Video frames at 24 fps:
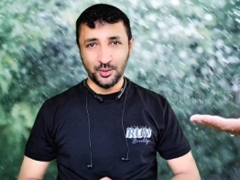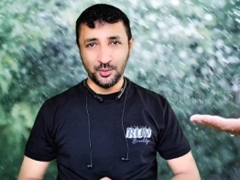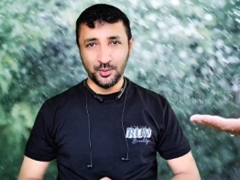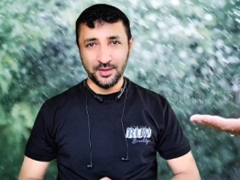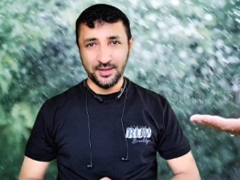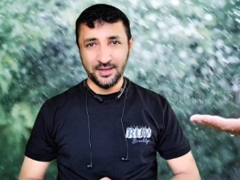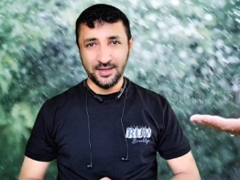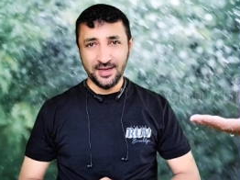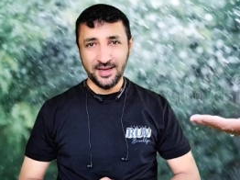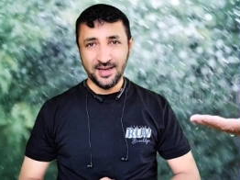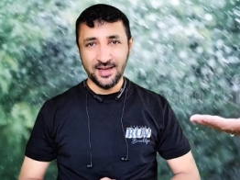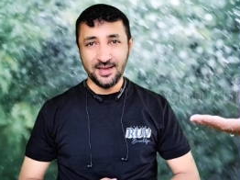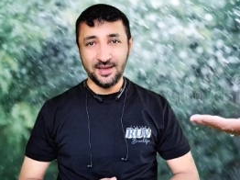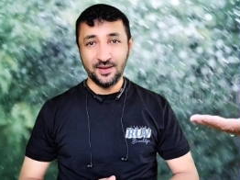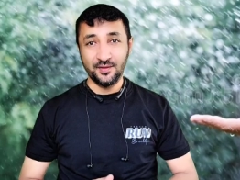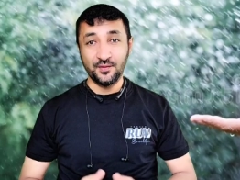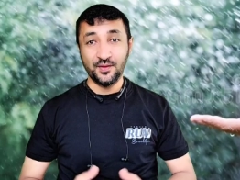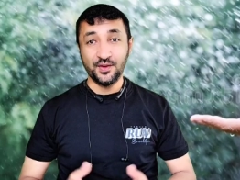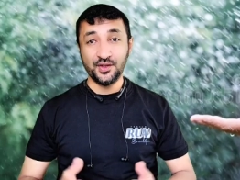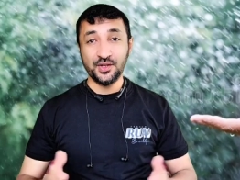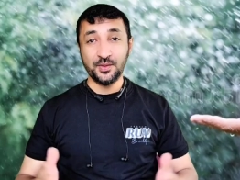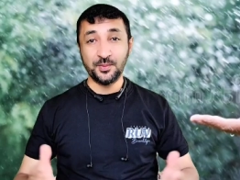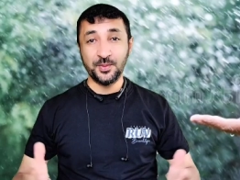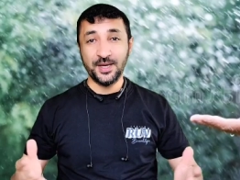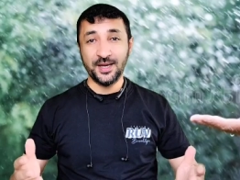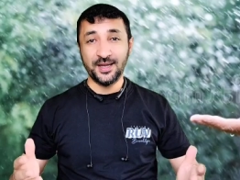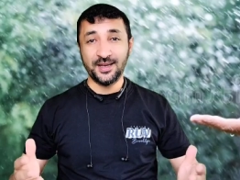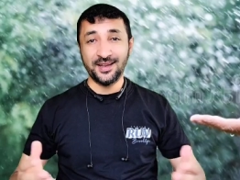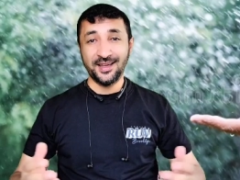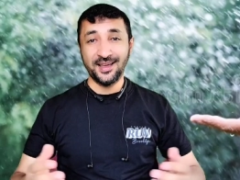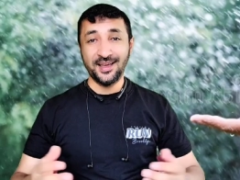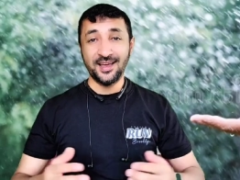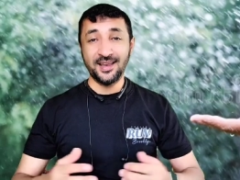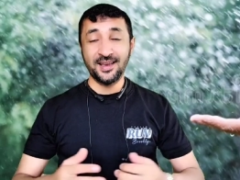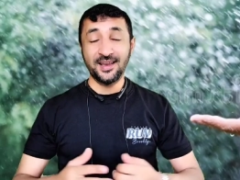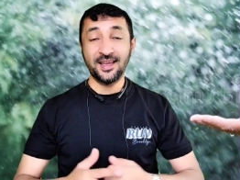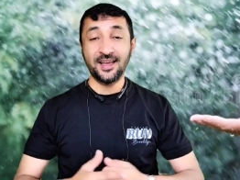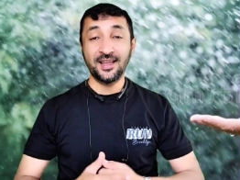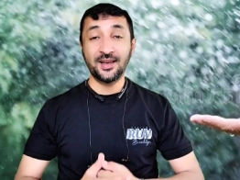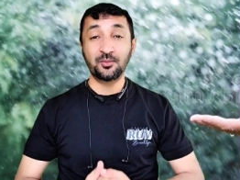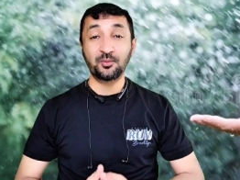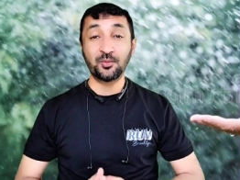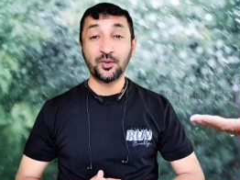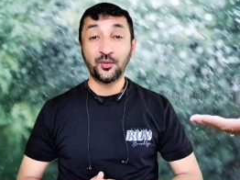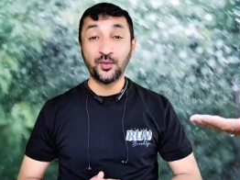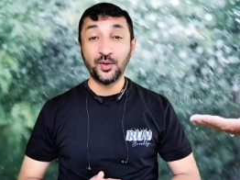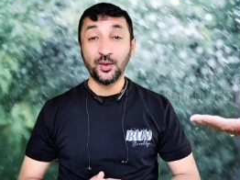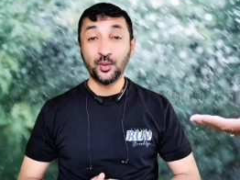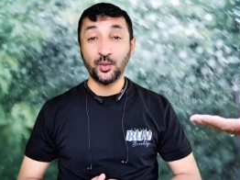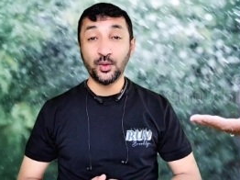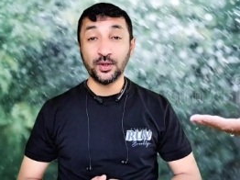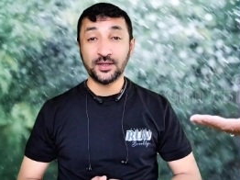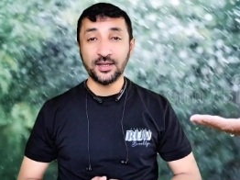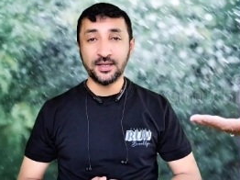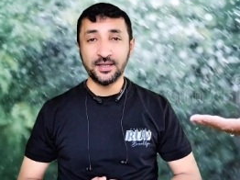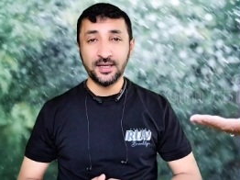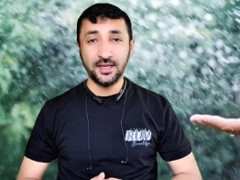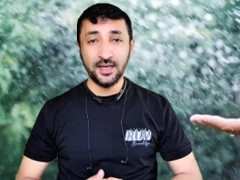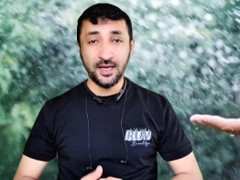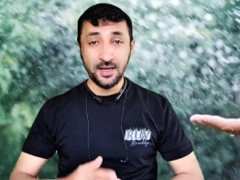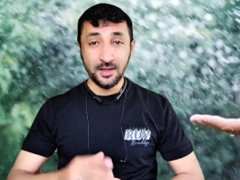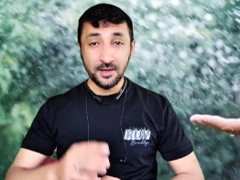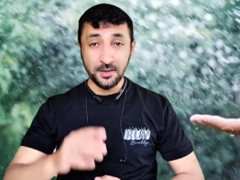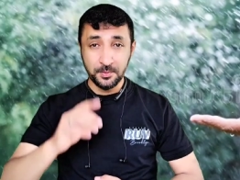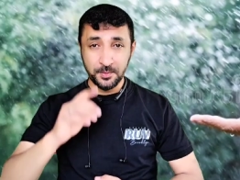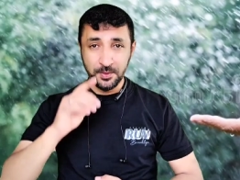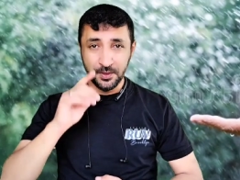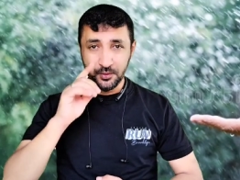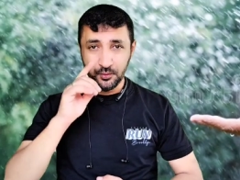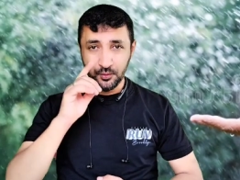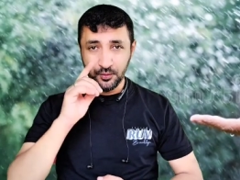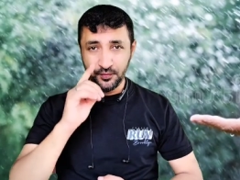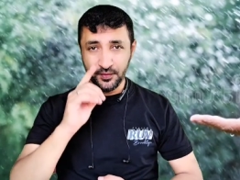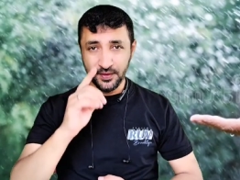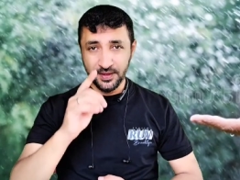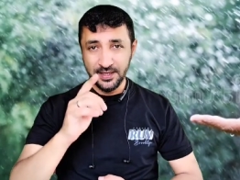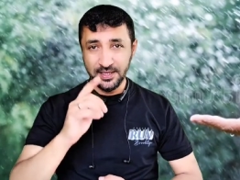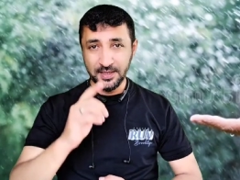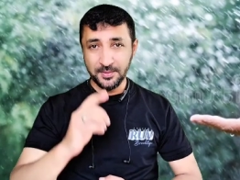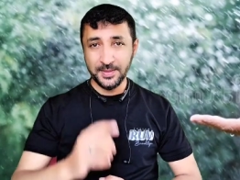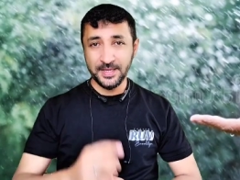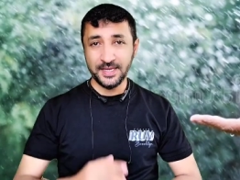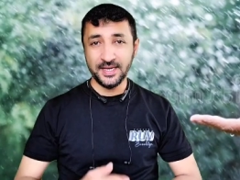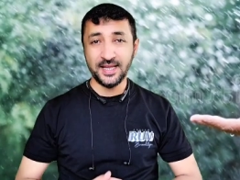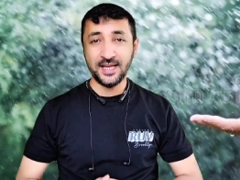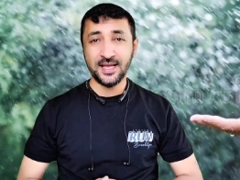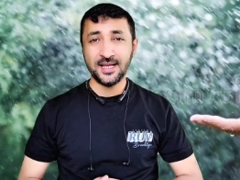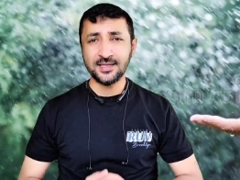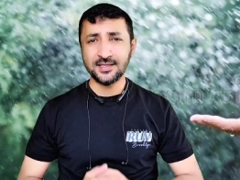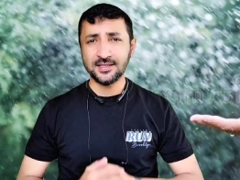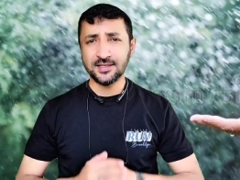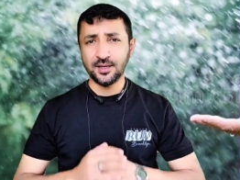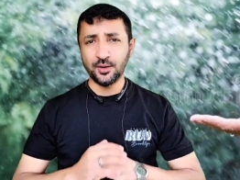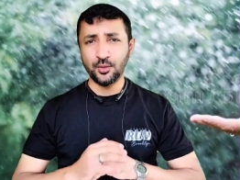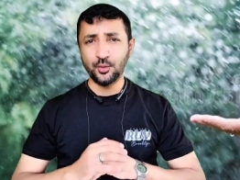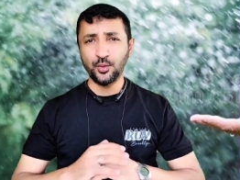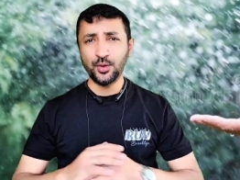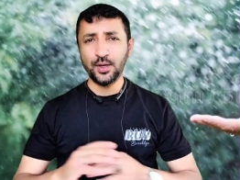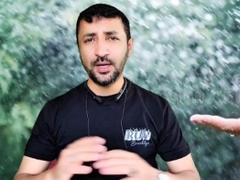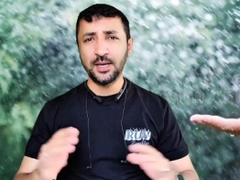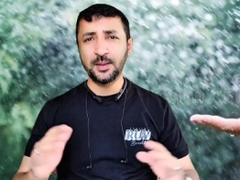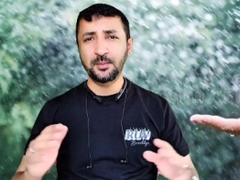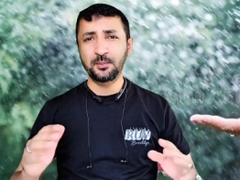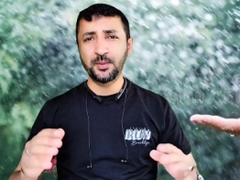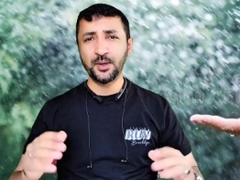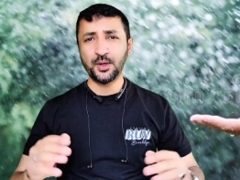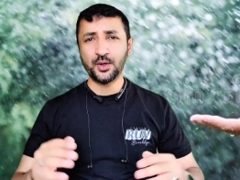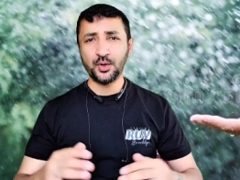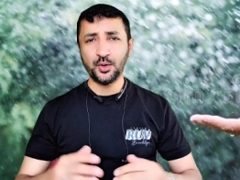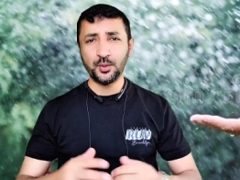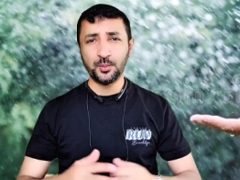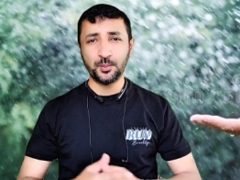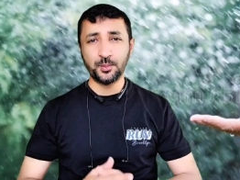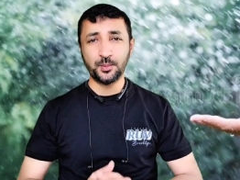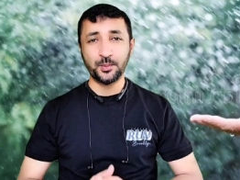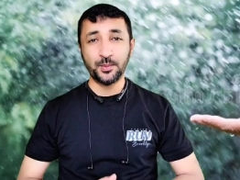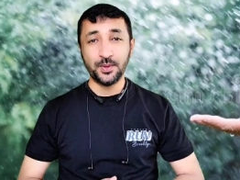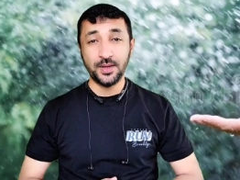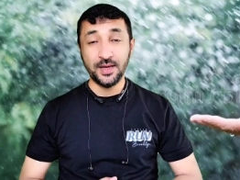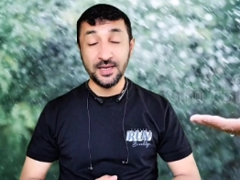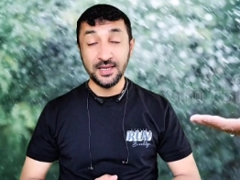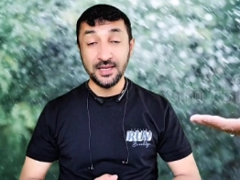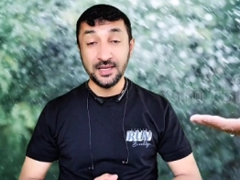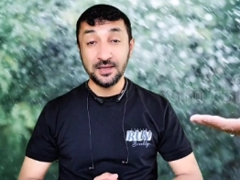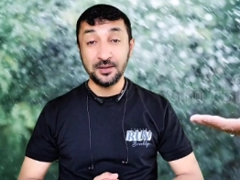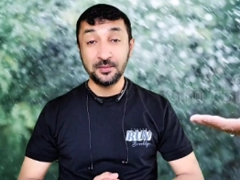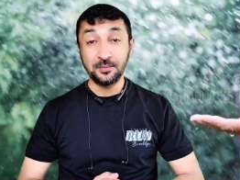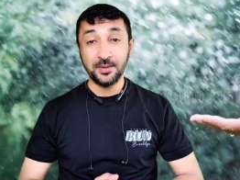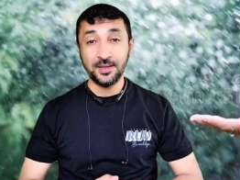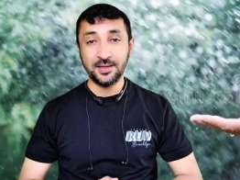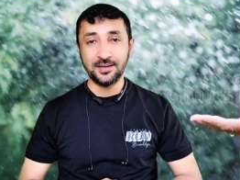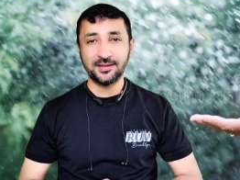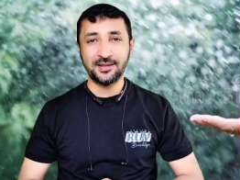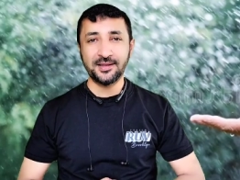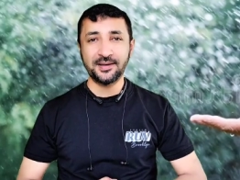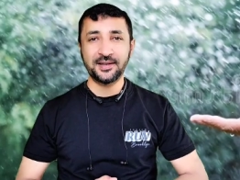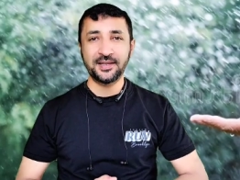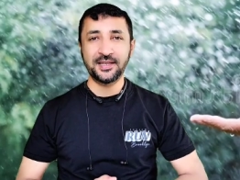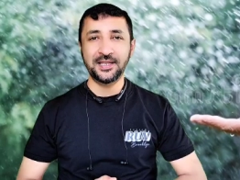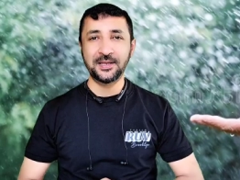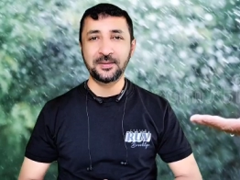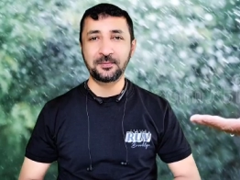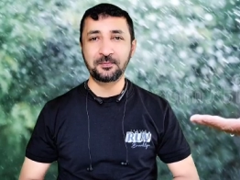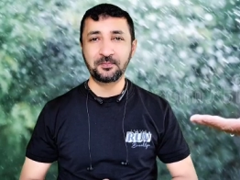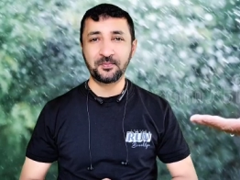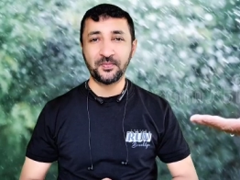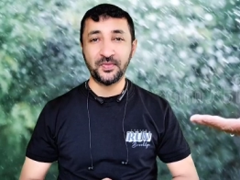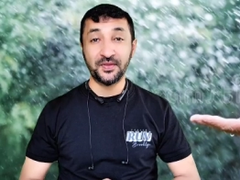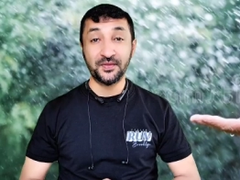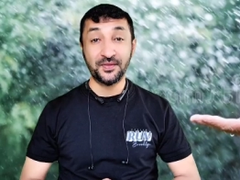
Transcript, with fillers: إخواننا حاليا في جميع أنحاء العالم وفي الوطن العربي وفي اليمن خاصة أرحب بكم أجمل ترحيب